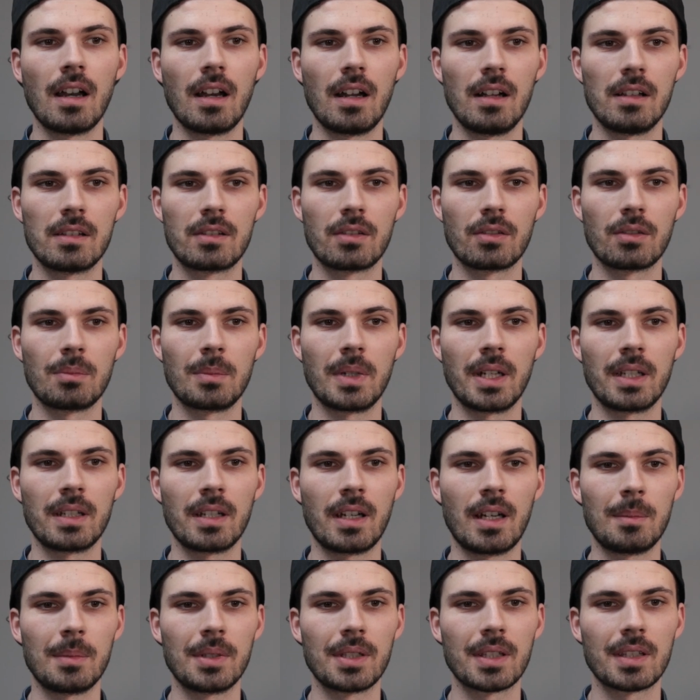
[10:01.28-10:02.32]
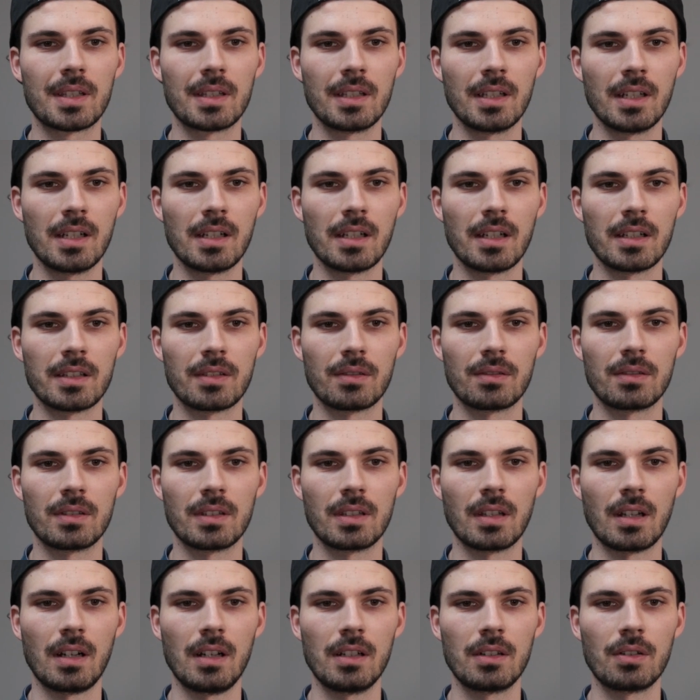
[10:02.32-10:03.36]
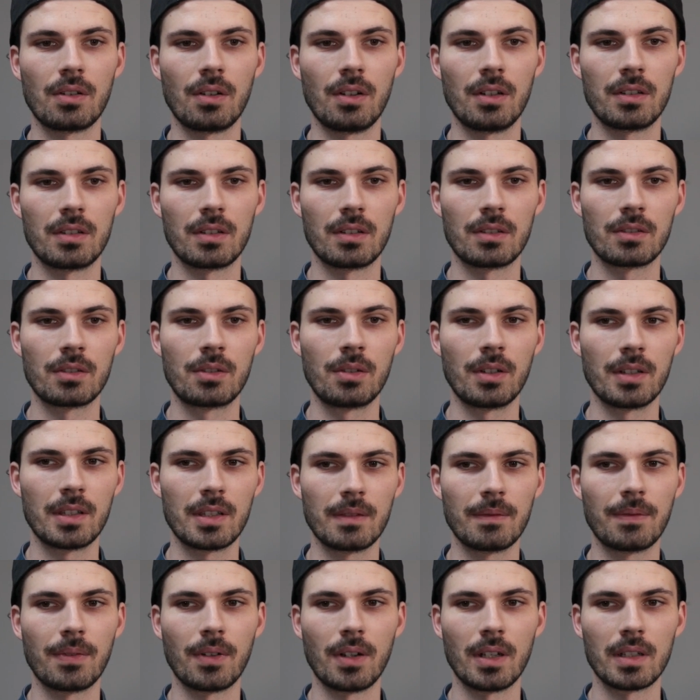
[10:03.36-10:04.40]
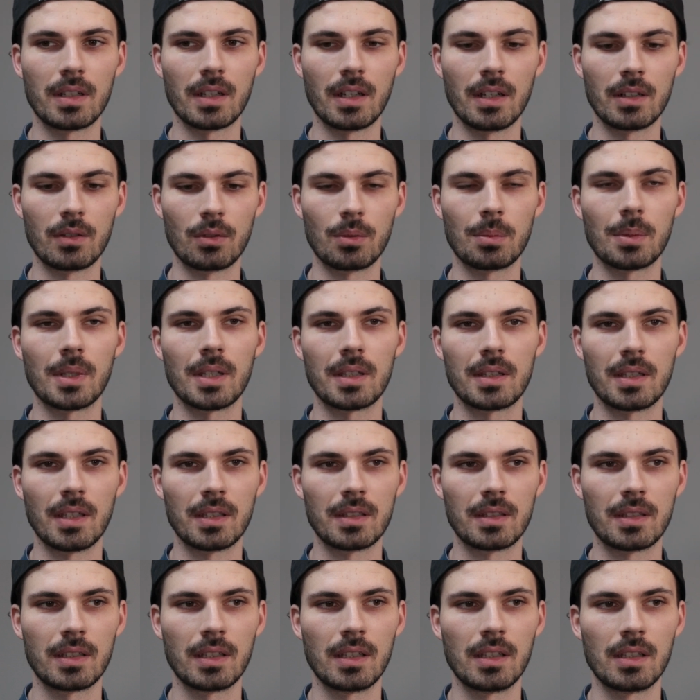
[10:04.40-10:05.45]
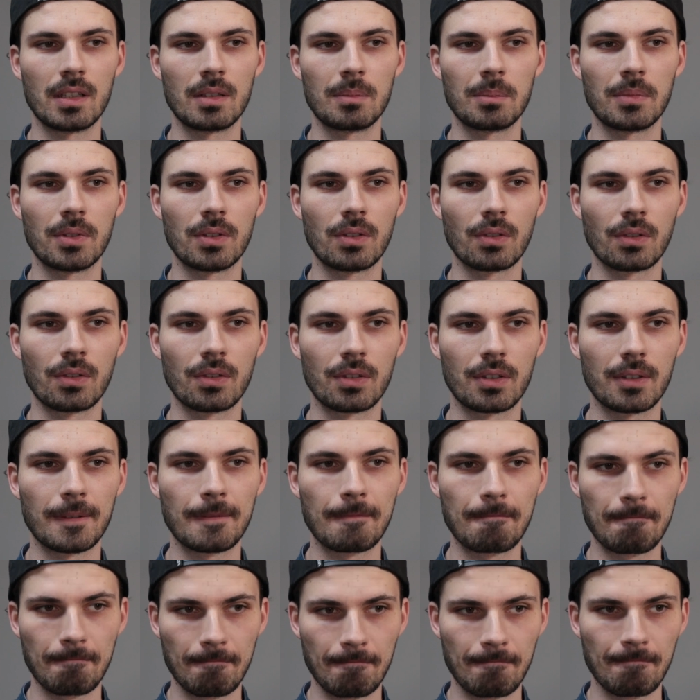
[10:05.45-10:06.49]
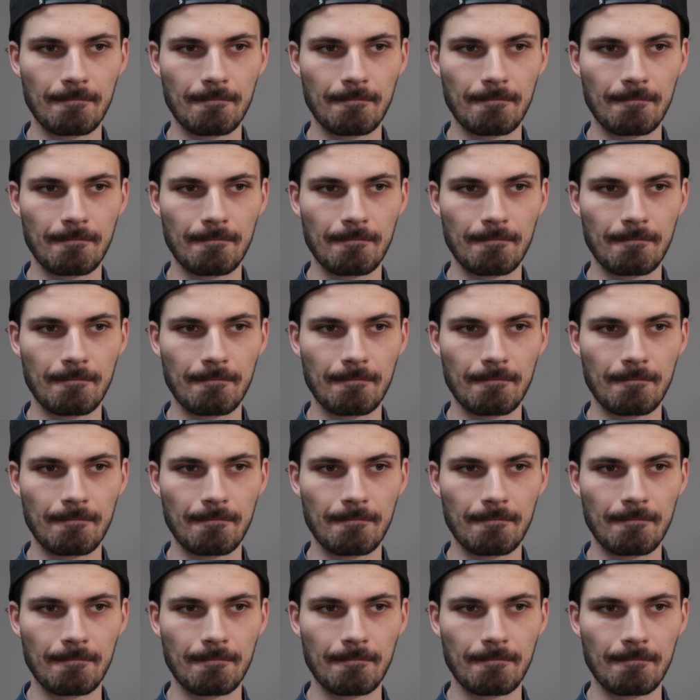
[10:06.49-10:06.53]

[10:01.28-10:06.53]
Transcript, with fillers: Ja, also mein Name ist Niklas und ich halte heute einen kurzen Vortrag über das Textilienbedrucken.